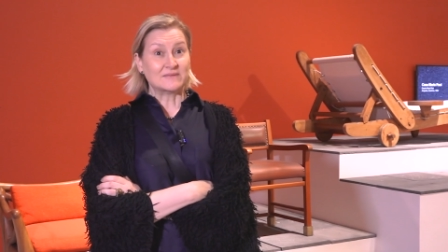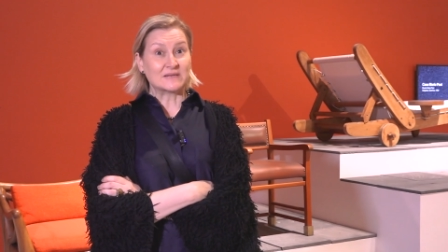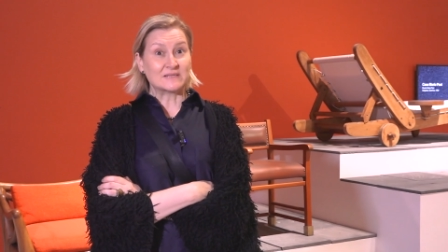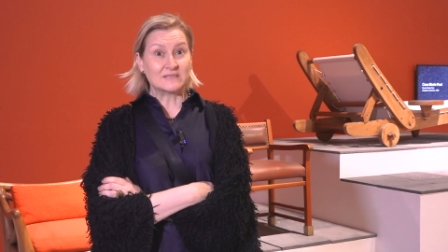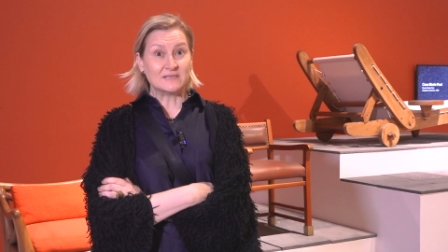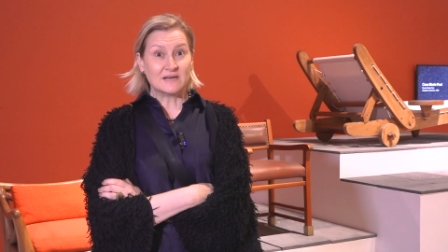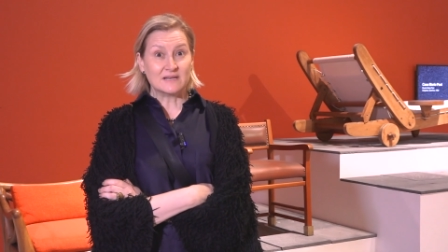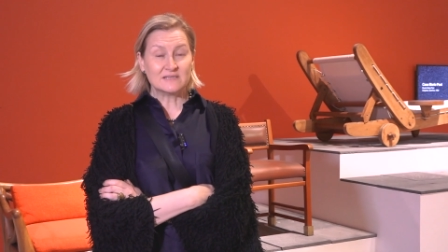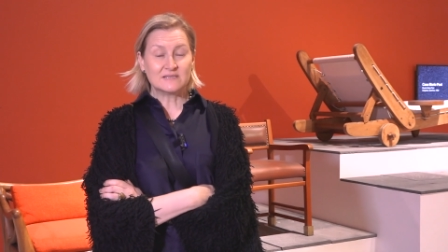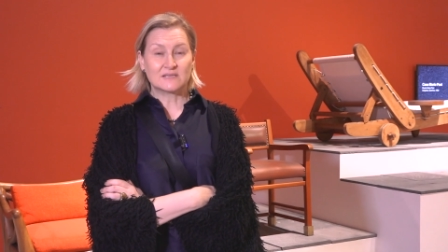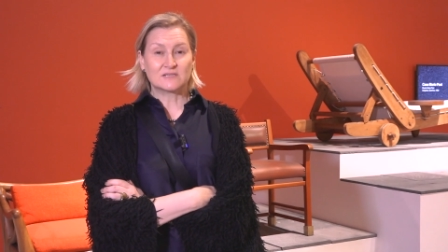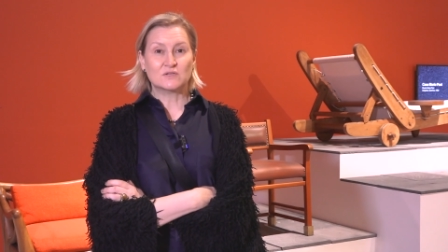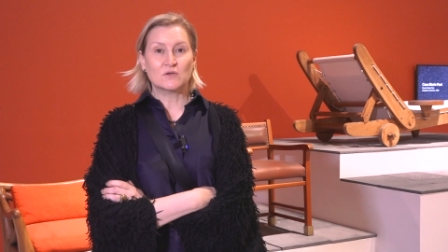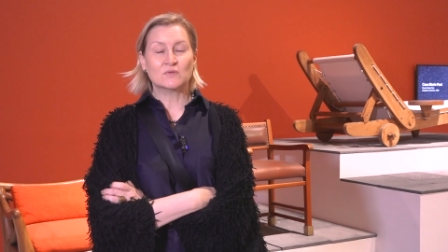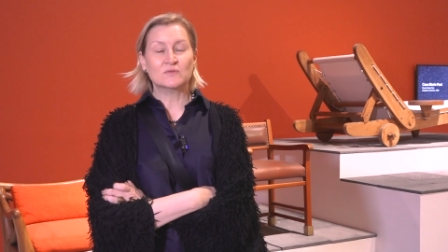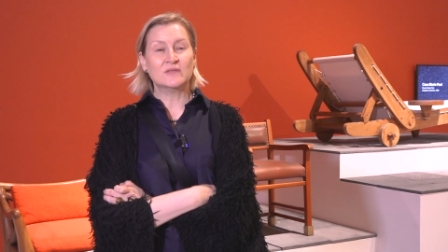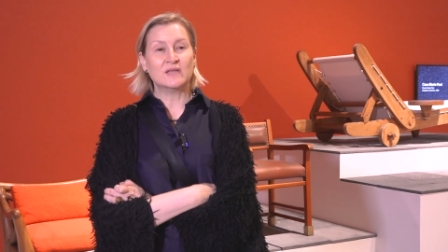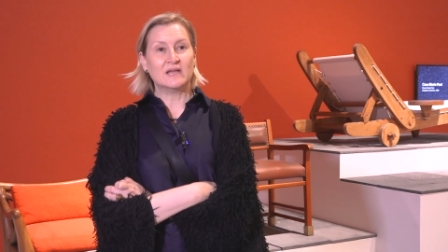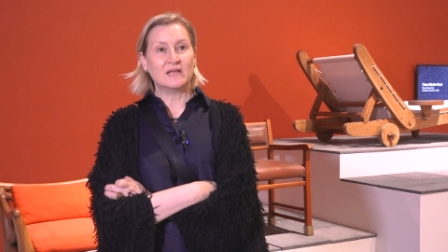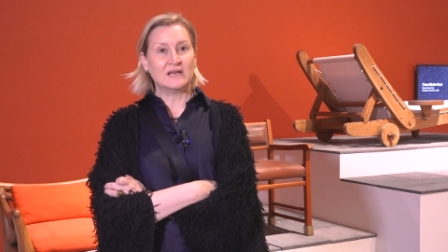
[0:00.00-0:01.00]
tercera
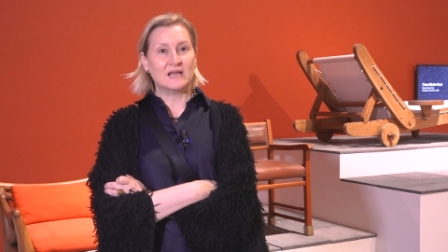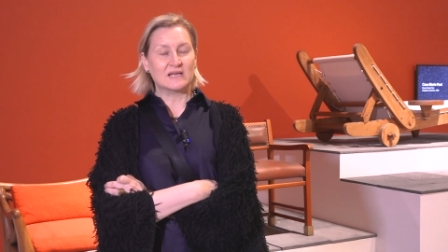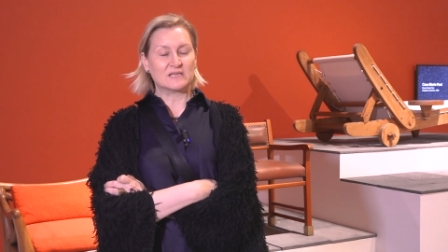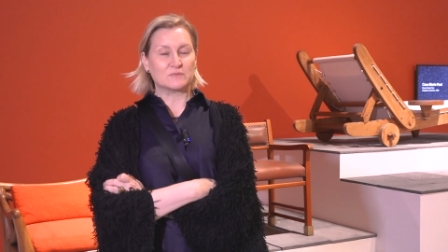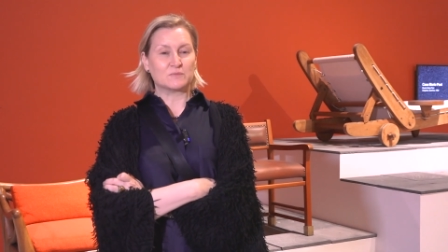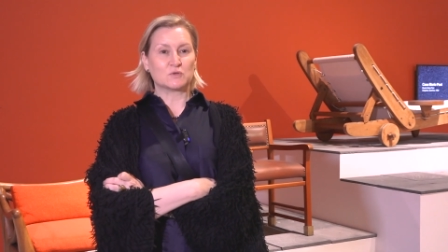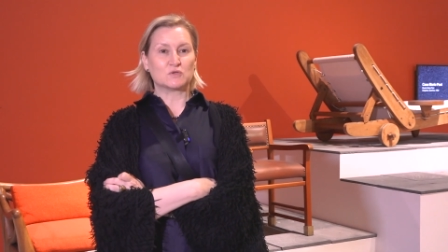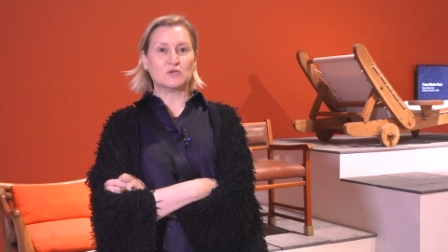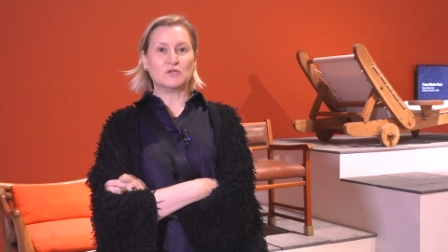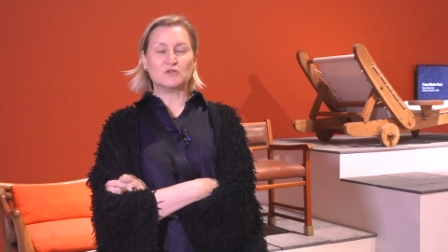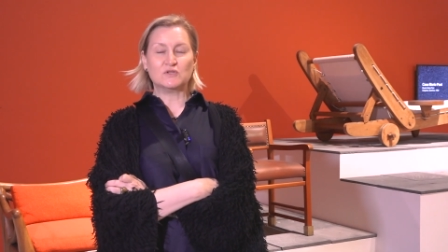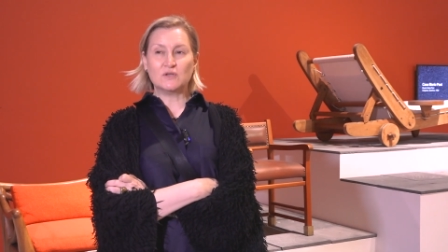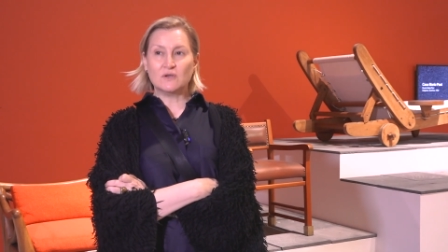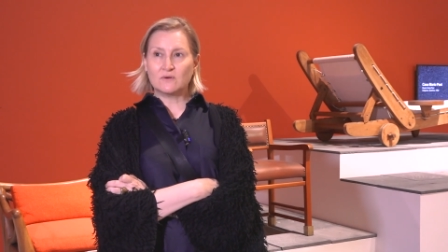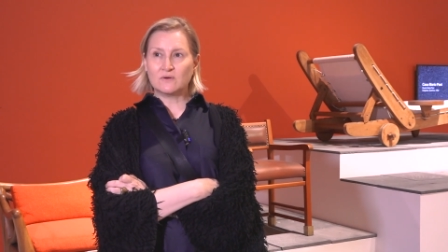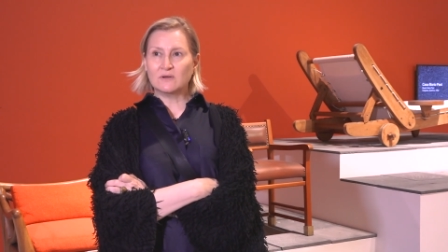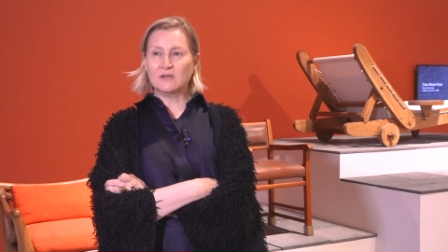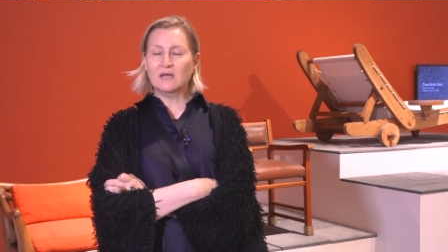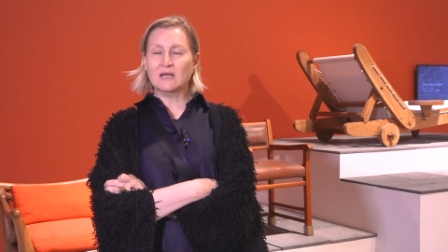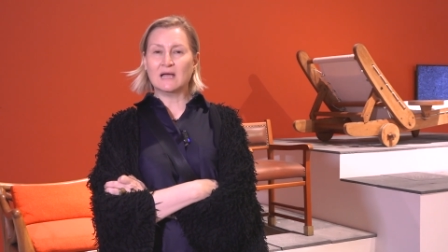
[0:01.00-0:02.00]
sección de la
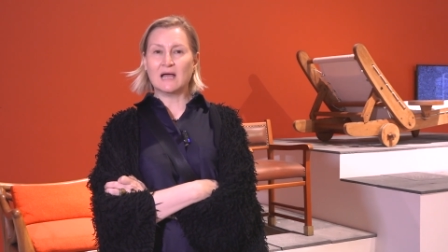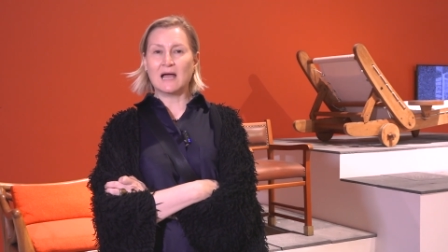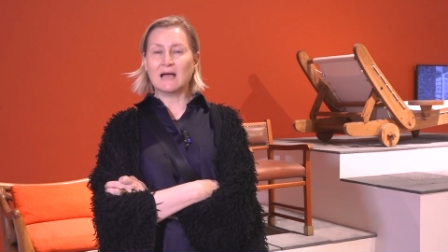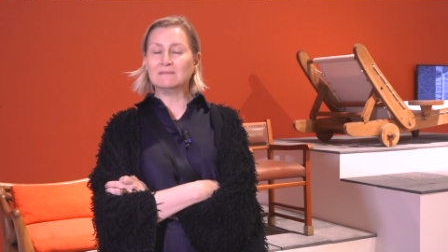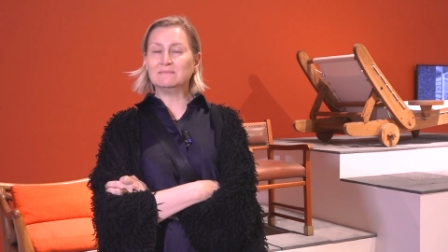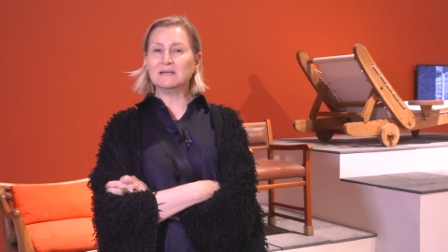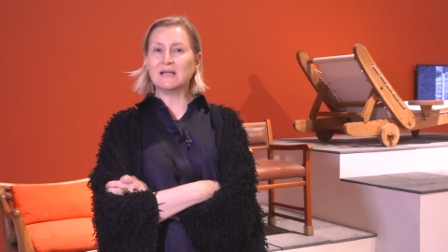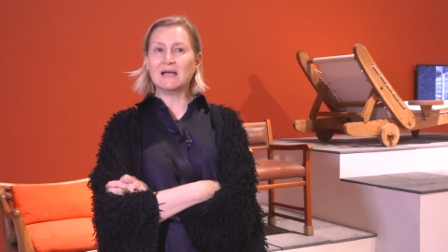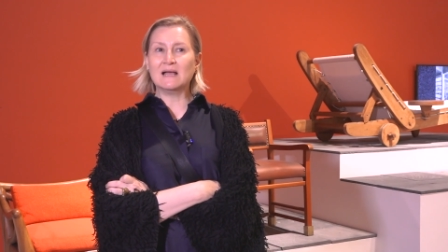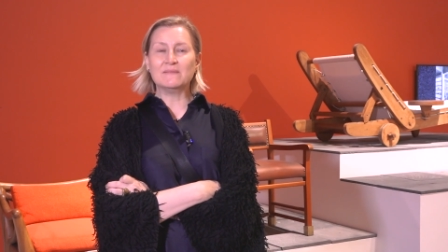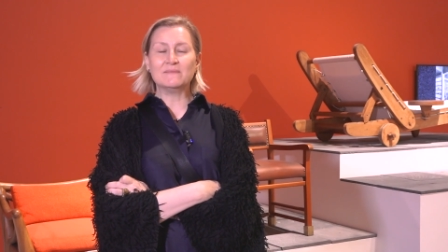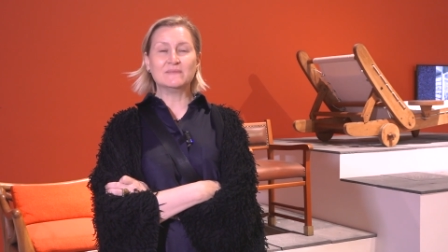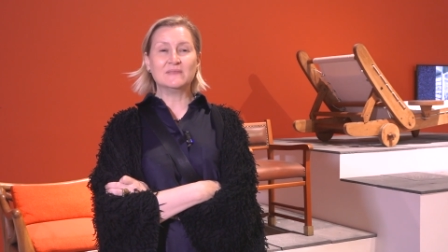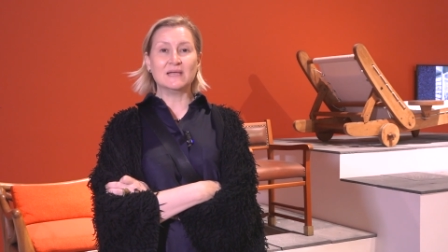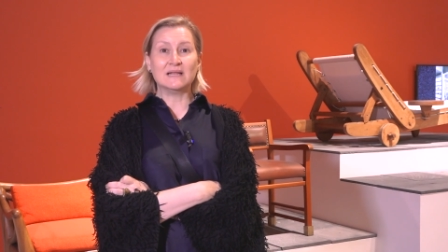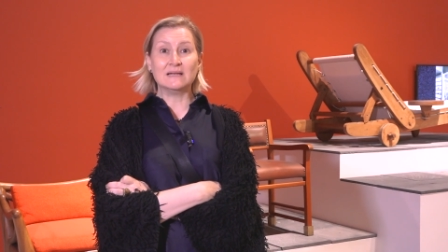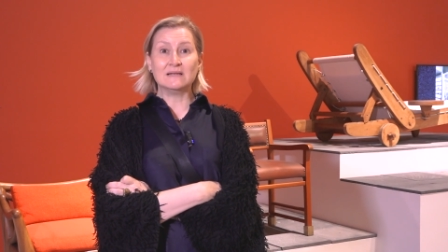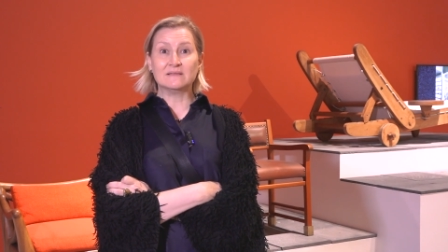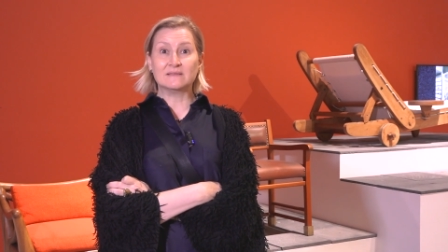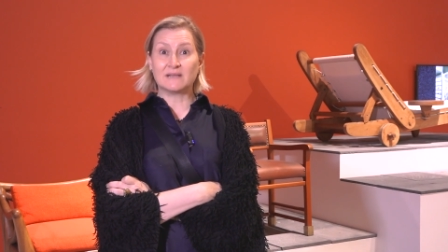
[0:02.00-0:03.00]
exposición habla
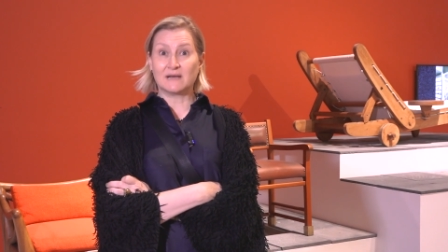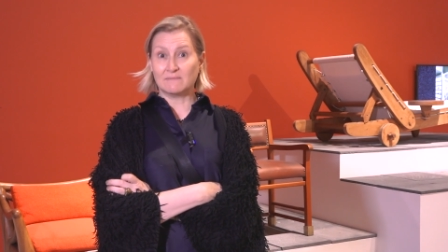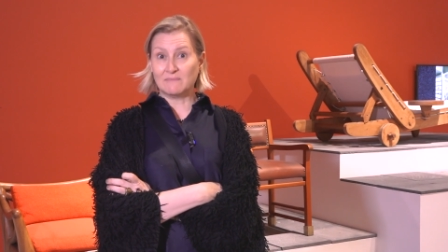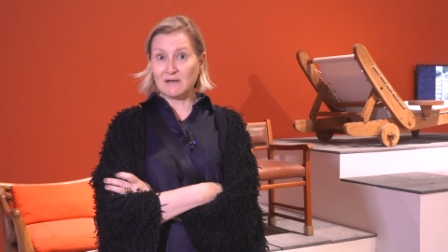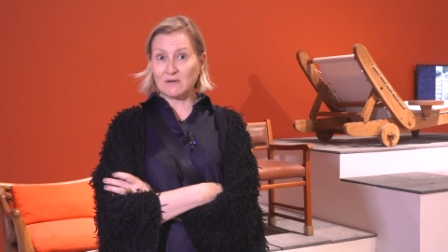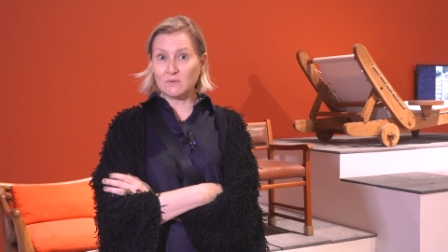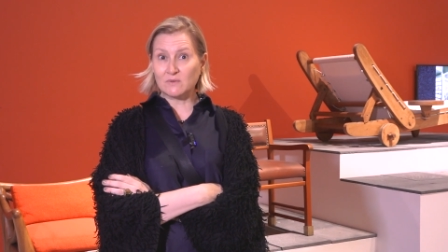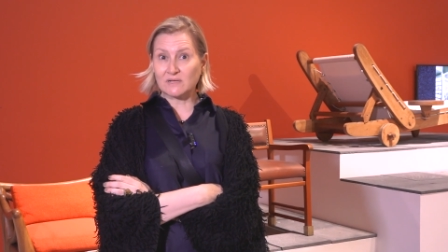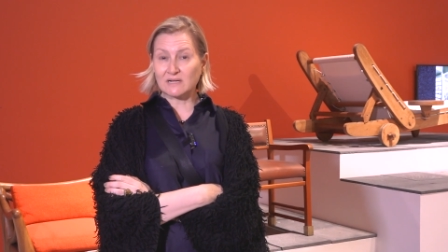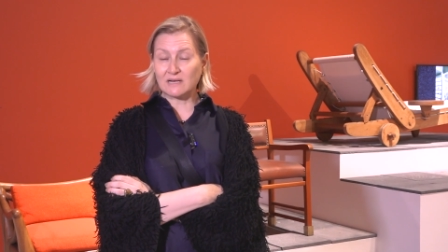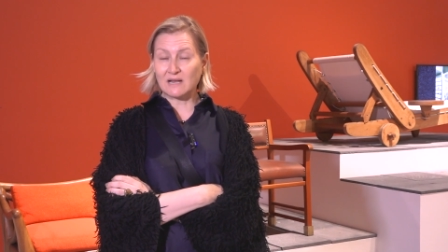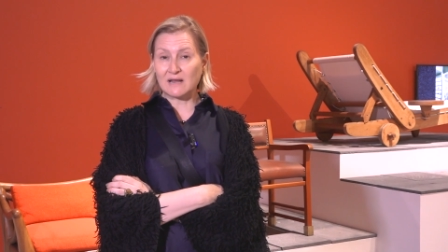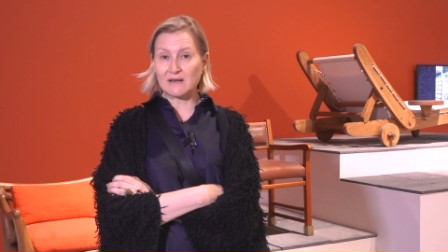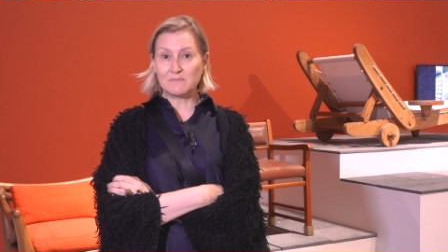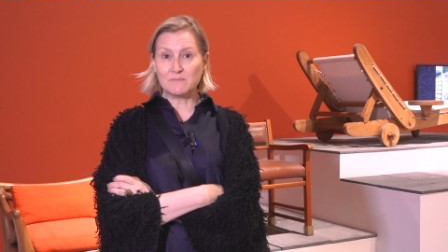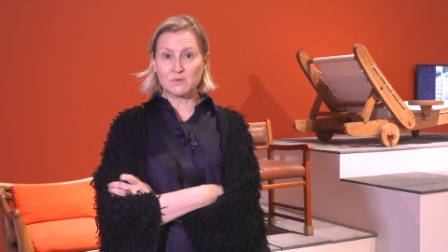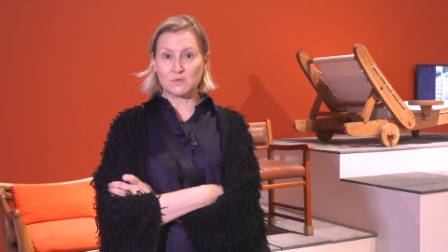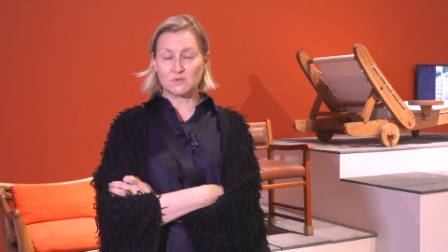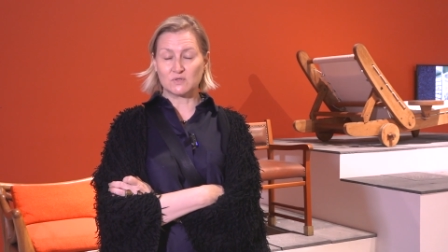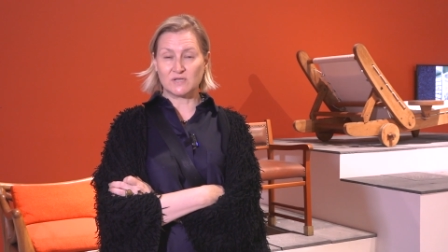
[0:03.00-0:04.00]
del trabajo de
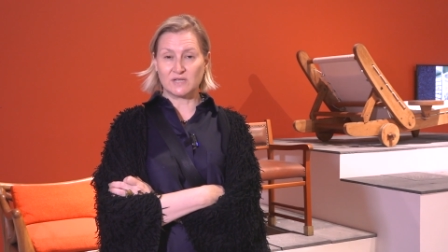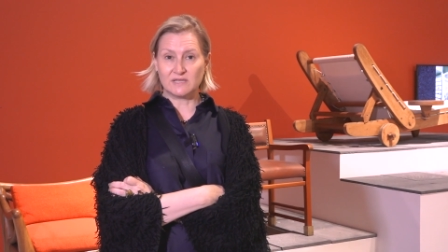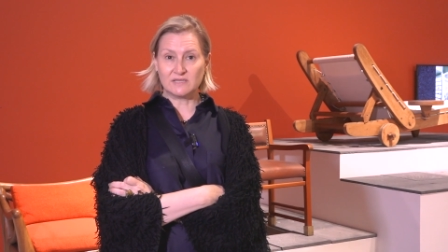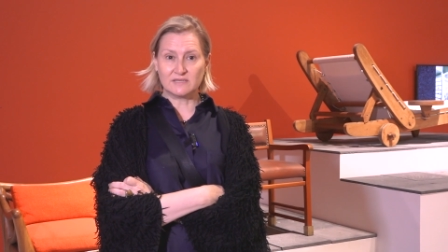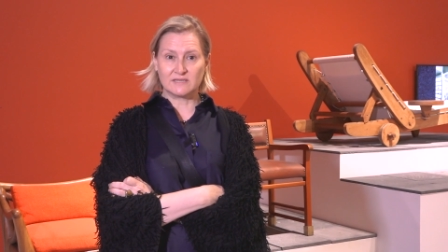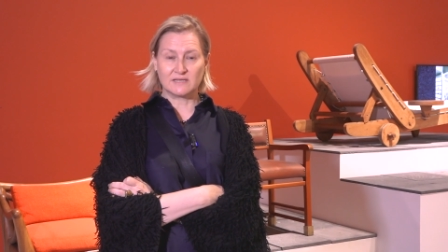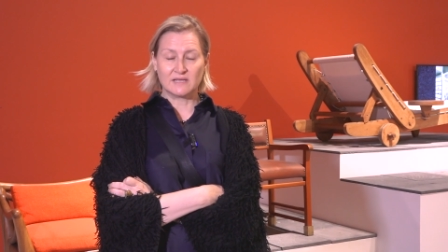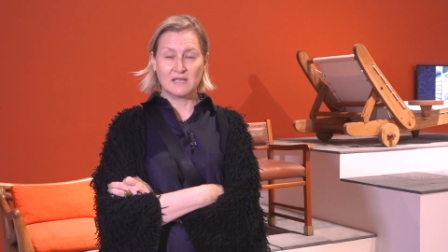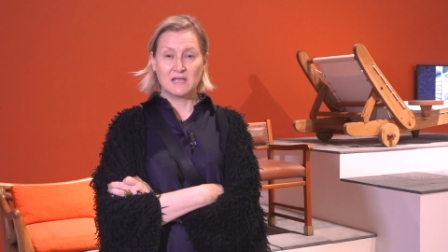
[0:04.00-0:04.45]
Clara Porcet,